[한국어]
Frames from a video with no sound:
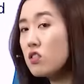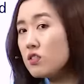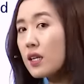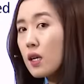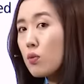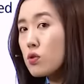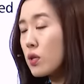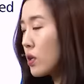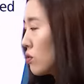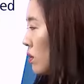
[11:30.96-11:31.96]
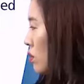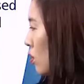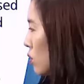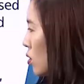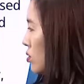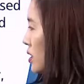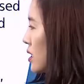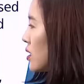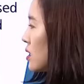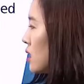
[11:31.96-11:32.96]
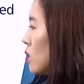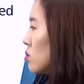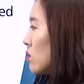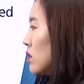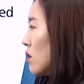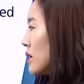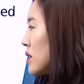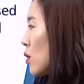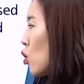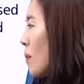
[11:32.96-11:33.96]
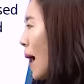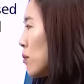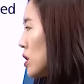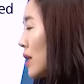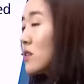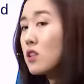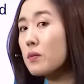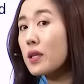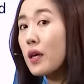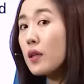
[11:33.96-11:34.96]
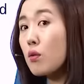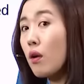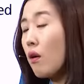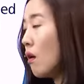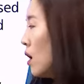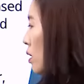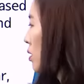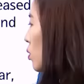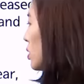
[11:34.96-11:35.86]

끝자리라고 볼 수가 있고요. 결론 자리니까 내용을 더 이어가지 않고 마무리되는 느낌이 돼야 되고요. 그리고